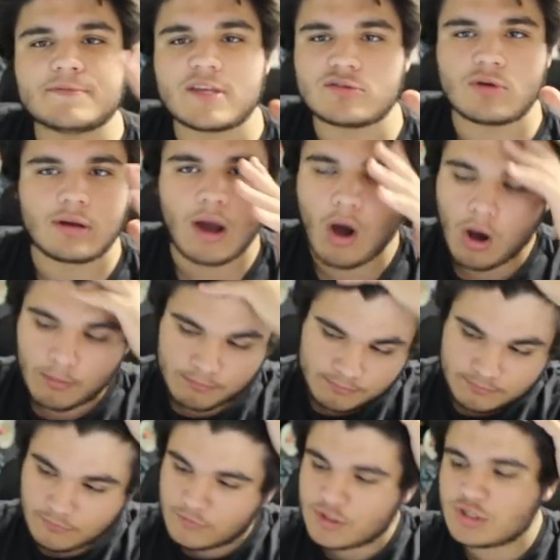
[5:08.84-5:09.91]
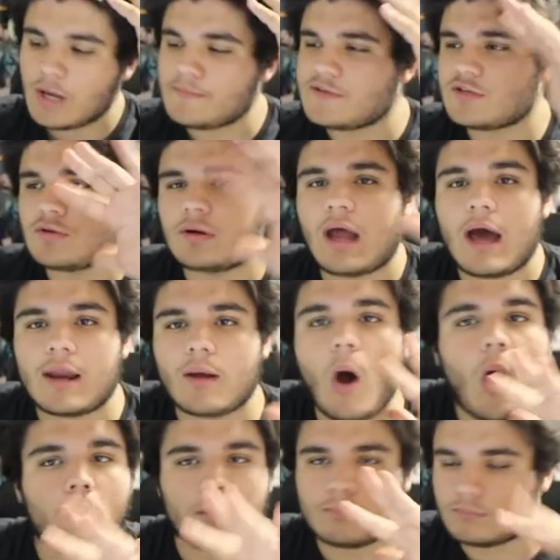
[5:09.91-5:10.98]
aí pra vocês olharem. Ó, vou deixar aí pra vocês olharem.
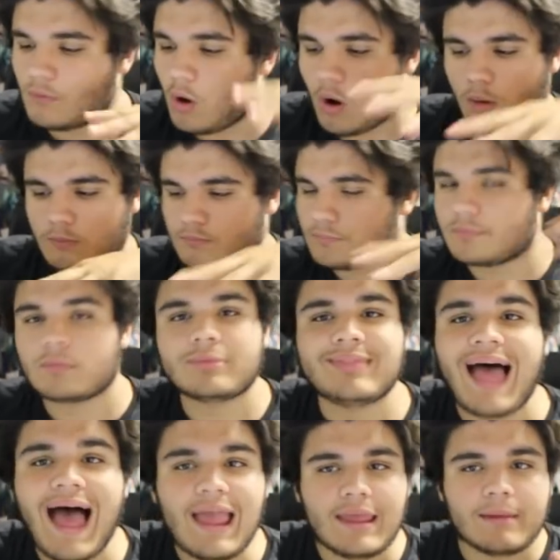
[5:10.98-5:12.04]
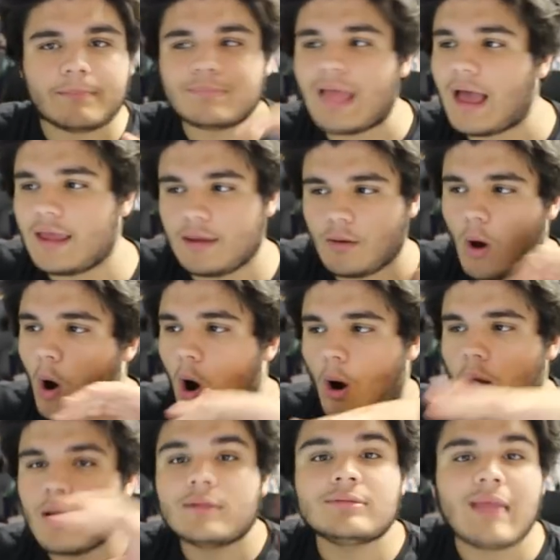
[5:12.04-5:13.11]
Ó, ó. Tá aí, tá aí, ó.
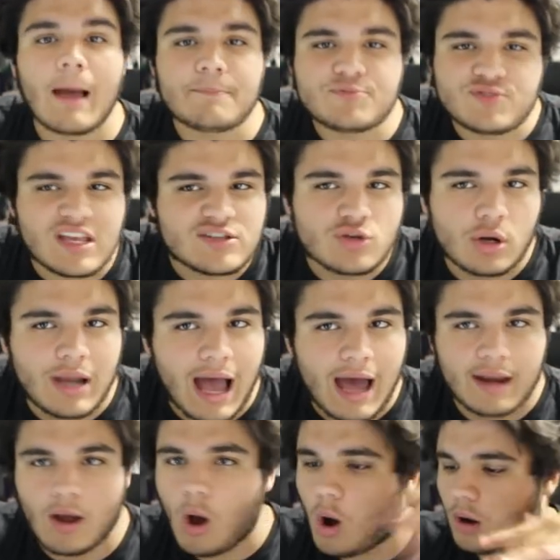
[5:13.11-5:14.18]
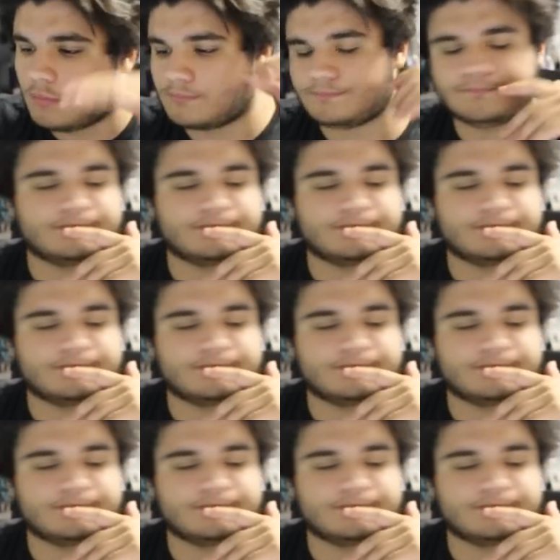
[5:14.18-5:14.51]
Tá pra vocês olharem, ó.